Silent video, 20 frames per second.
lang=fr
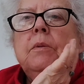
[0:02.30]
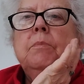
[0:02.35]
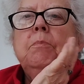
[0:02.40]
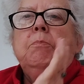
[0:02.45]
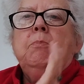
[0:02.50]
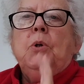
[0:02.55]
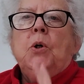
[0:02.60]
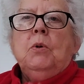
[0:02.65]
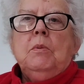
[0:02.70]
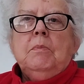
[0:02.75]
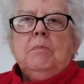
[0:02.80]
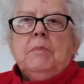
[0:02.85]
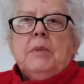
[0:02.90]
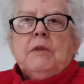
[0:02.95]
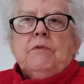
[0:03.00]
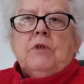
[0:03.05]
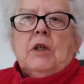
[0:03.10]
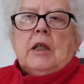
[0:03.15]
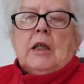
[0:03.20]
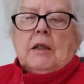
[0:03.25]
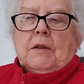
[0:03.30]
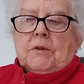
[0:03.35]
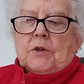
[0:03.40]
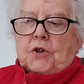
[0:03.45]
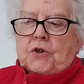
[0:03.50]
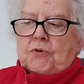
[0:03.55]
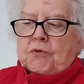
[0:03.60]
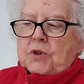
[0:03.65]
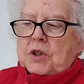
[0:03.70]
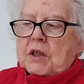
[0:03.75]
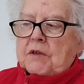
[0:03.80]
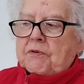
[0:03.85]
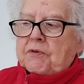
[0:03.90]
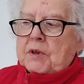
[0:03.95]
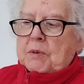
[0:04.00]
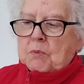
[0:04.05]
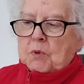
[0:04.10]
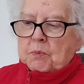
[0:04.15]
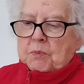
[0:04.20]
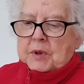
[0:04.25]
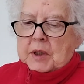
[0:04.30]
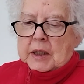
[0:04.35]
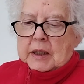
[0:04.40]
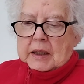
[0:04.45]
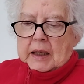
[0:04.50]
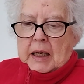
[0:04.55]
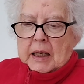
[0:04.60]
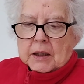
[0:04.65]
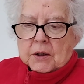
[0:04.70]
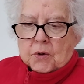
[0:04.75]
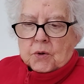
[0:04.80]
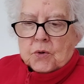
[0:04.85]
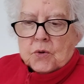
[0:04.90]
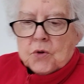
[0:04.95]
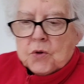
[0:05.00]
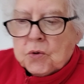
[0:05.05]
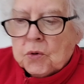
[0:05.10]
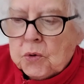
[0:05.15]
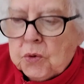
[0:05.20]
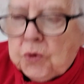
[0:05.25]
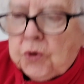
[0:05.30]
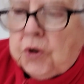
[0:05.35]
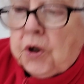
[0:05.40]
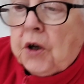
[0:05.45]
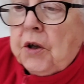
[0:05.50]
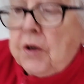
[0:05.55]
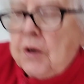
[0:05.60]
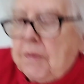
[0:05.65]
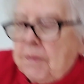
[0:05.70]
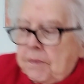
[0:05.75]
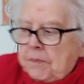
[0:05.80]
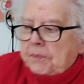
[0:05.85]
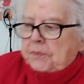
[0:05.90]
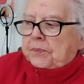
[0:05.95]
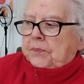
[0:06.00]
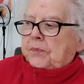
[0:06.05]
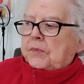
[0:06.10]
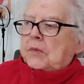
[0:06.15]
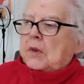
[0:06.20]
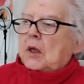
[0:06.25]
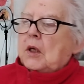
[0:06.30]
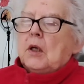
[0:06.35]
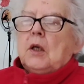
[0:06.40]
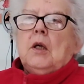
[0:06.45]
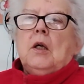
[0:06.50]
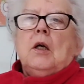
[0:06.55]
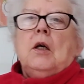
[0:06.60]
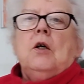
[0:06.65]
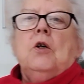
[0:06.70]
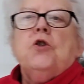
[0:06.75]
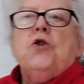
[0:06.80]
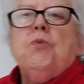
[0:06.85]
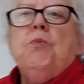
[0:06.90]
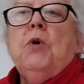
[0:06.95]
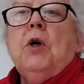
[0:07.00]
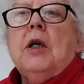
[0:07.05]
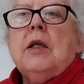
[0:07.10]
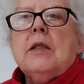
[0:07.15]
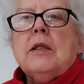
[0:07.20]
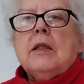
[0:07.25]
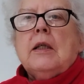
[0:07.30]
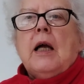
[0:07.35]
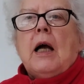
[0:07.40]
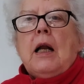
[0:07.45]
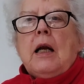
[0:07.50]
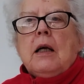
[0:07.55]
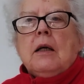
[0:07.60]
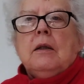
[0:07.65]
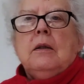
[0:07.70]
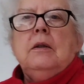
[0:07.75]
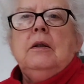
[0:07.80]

Bon, ben voilà, je vous ai fait mon petit tag euh, sur l'automne. Alors, je me réinstalle.